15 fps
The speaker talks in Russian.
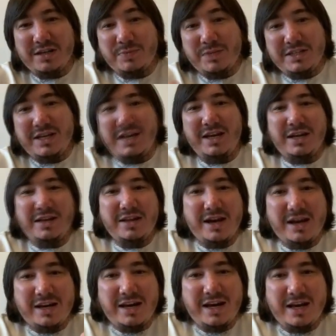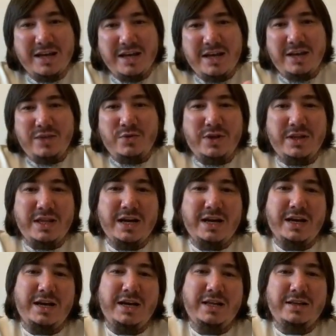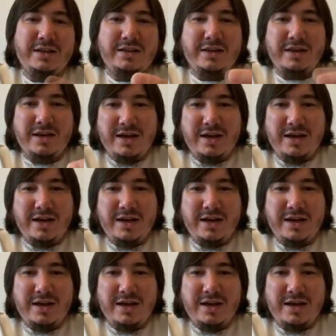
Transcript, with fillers: спасение от огня. Но однако этот